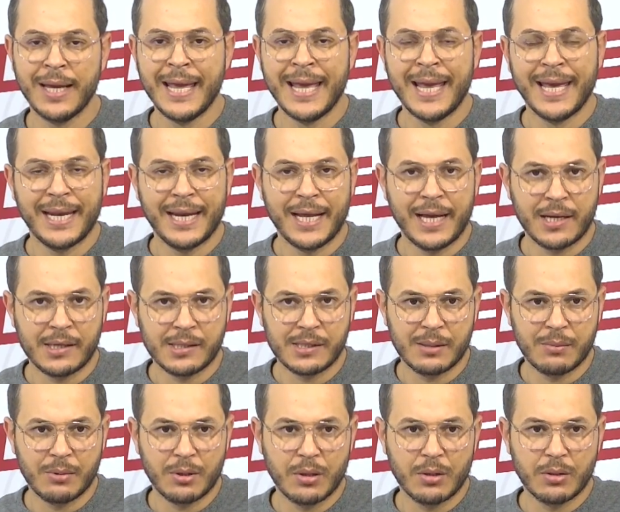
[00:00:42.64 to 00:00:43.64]
نهار
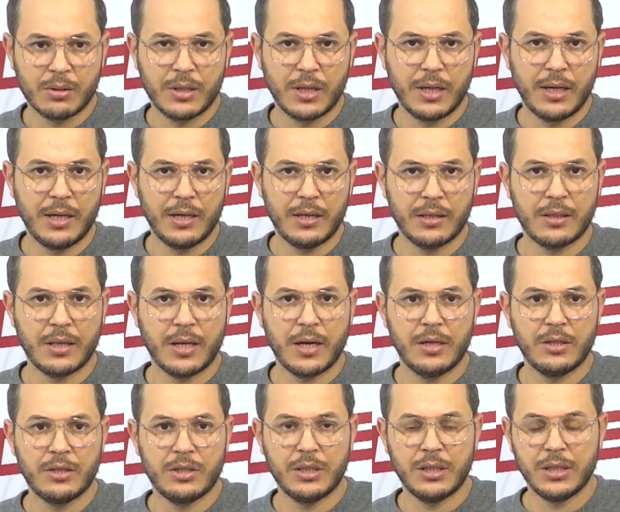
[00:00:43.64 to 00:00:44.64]
السبت ضد
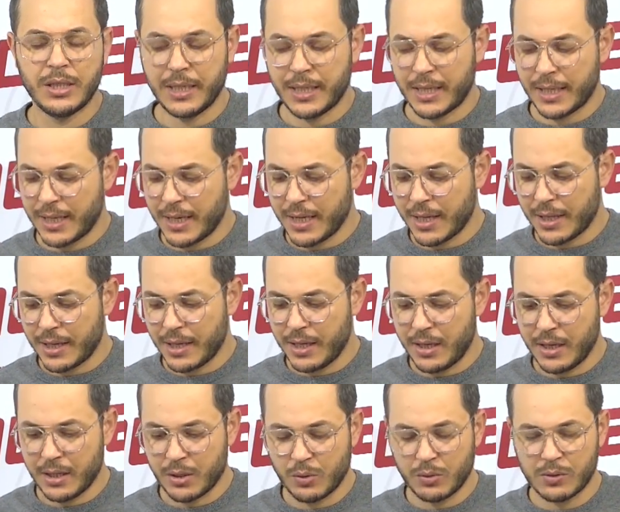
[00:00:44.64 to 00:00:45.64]
الترجي الرياضي
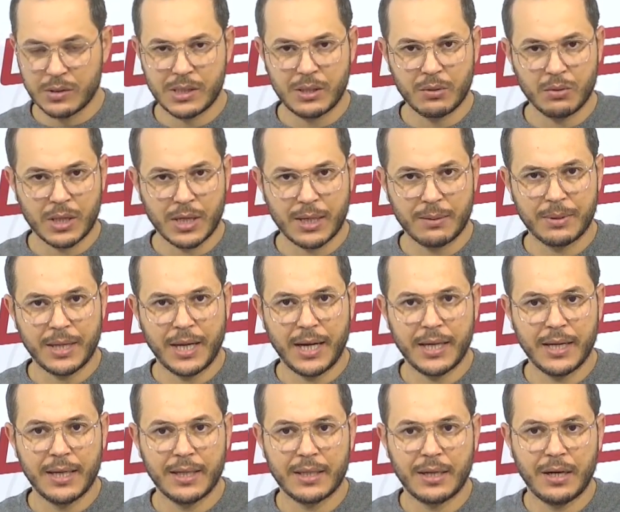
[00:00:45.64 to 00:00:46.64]
التونسي والرابطه
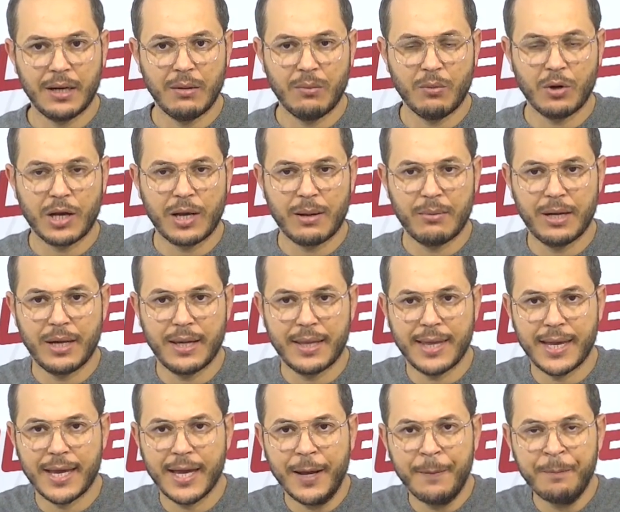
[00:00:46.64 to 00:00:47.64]
عينت المقابله
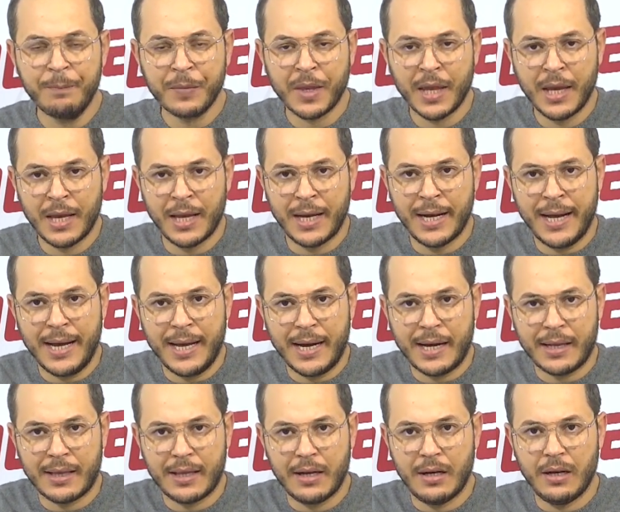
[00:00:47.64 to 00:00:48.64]
هذيا نهار
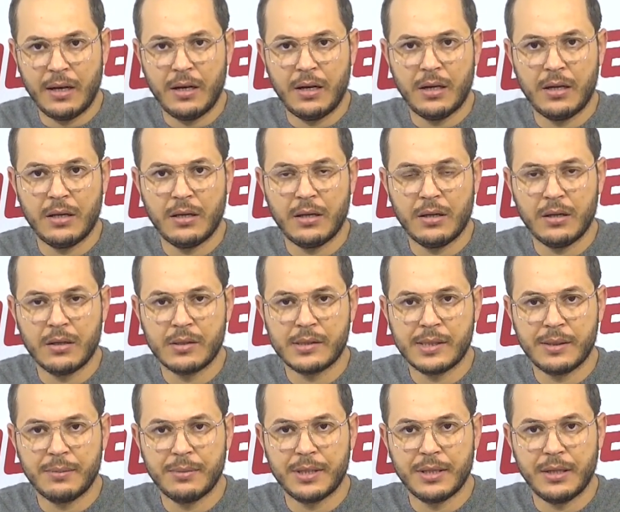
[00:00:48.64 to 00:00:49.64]

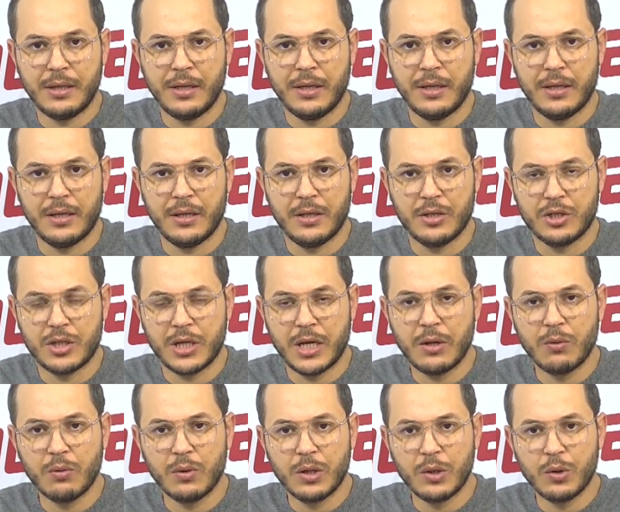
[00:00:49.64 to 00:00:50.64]
السبت الجاي
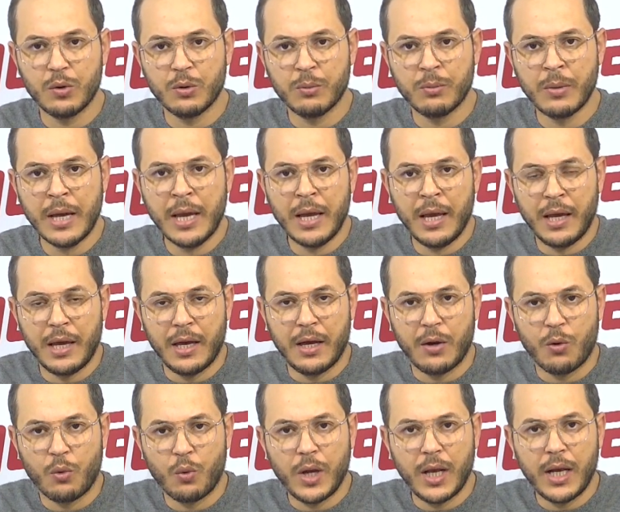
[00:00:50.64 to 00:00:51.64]
واليوم آه،
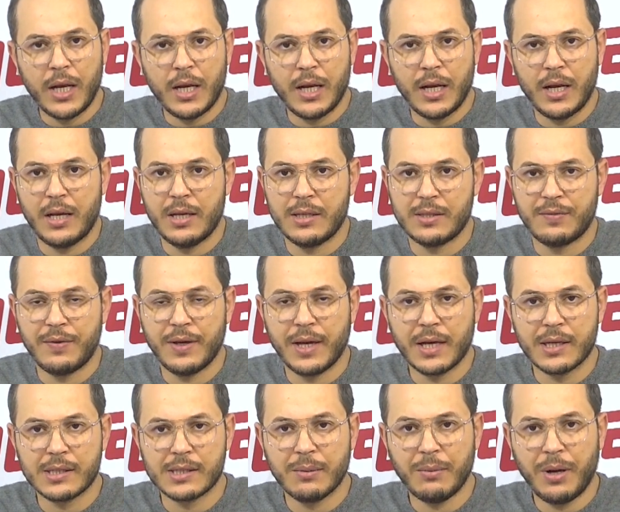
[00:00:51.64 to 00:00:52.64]
والي
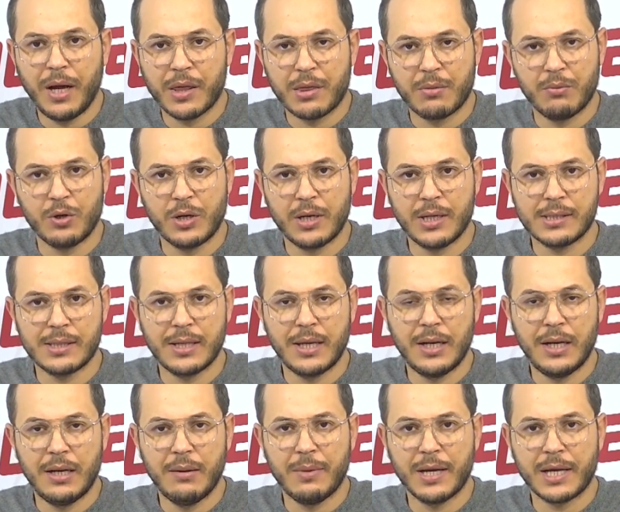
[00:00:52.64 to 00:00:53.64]
الصفاقس بعث مراسله
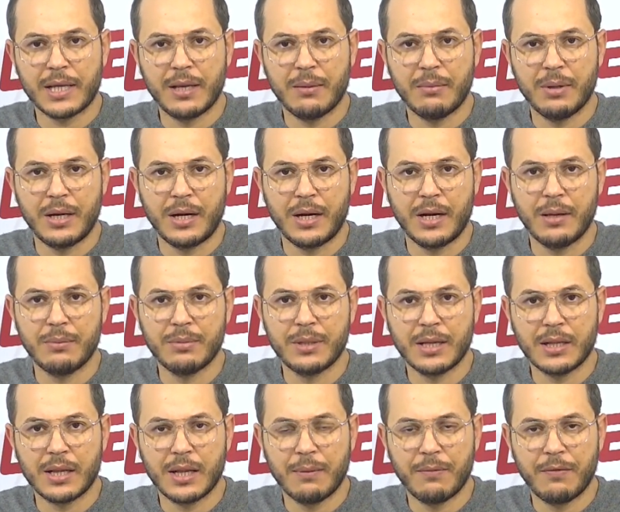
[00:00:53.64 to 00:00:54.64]
لمكتب الرابطه
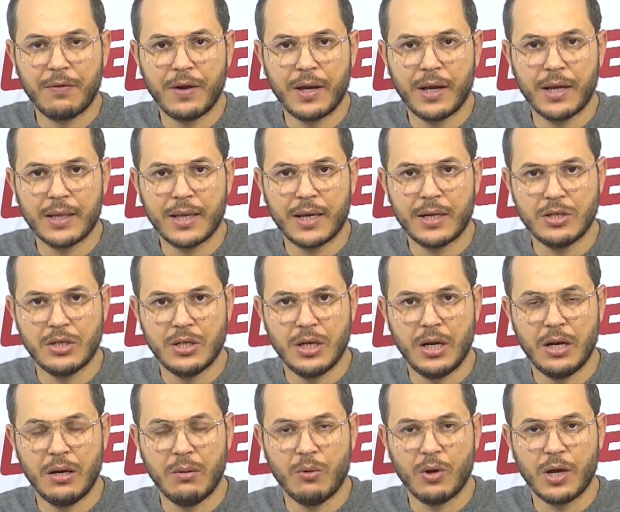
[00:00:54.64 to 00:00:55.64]
طلب فيها تاجيل
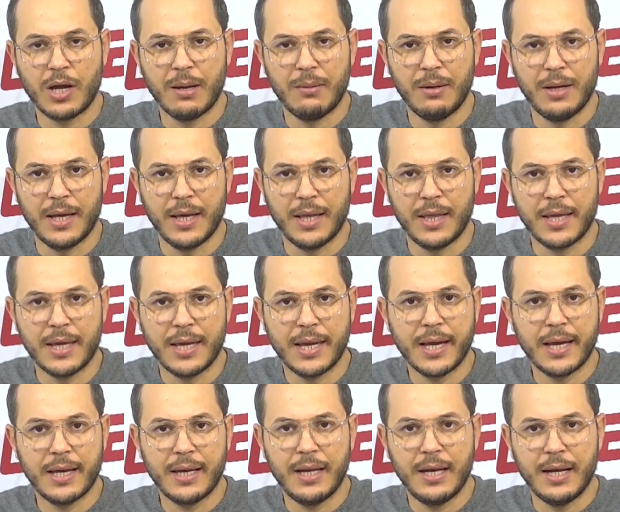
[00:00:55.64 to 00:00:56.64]
المقابله هذه
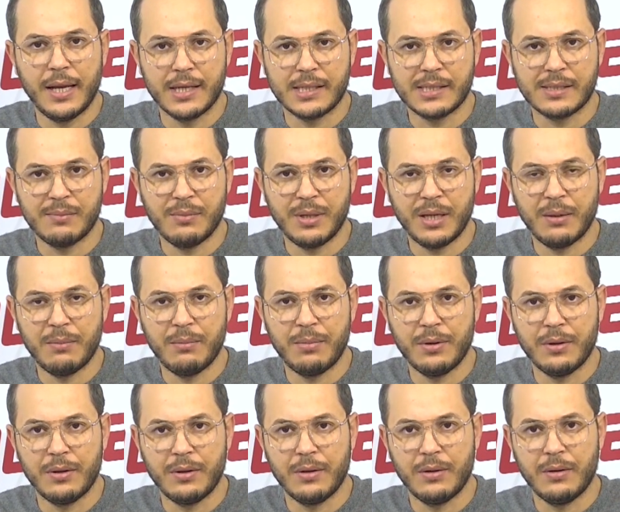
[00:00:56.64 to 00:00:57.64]
الاسباب
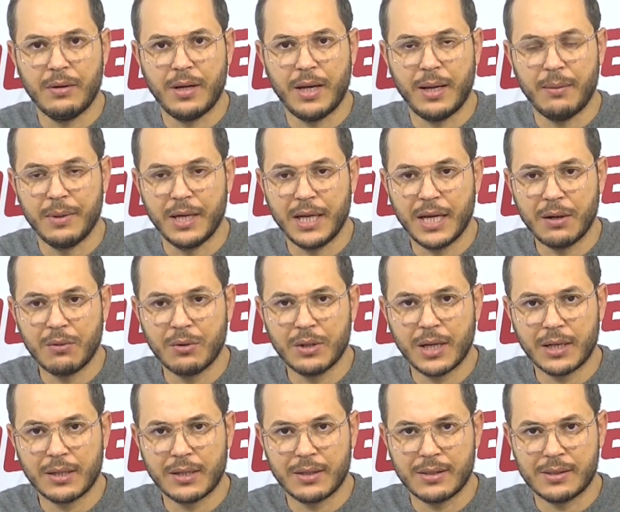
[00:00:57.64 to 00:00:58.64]
آه، امنيه
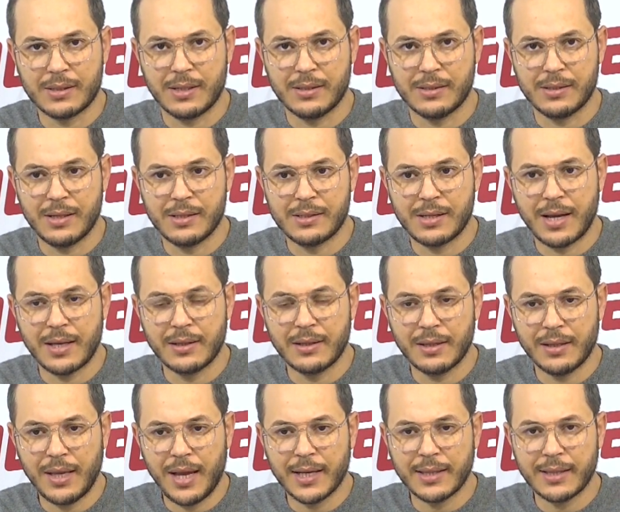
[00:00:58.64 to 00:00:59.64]
واداره السياسات
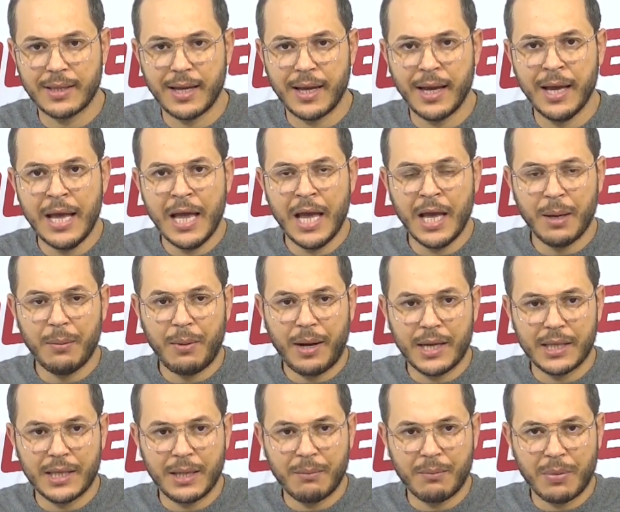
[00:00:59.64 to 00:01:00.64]
هدد حتى
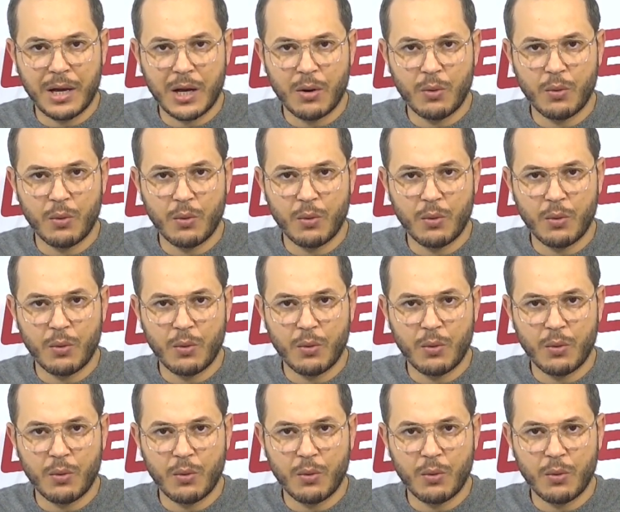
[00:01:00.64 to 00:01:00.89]
بعدم خوض